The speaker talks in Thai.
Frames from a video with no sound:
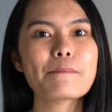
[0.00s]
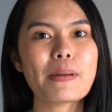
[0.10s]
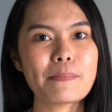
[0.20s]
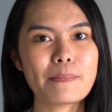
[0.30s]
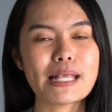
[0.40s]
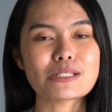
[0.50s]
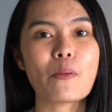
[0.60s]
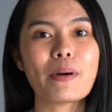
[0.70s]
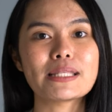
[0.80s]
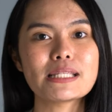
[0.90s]
เป็นปี สอง
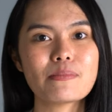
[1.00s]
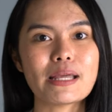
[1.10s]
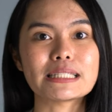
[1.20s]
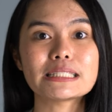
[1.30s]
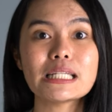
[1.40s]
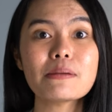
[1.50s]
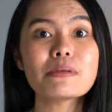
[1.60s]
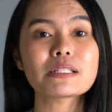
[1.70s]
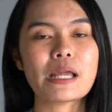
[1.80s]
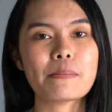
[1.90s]
พันยี่สิบเอ็ด ที่มี
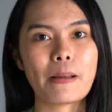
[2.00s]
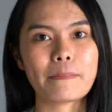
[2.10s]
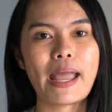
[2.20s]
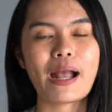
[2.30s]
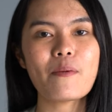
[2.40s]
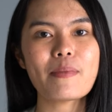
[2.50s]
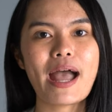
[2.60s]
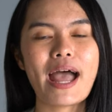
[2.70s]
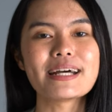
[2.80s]
เทรนด์แปลกๆเข้ามา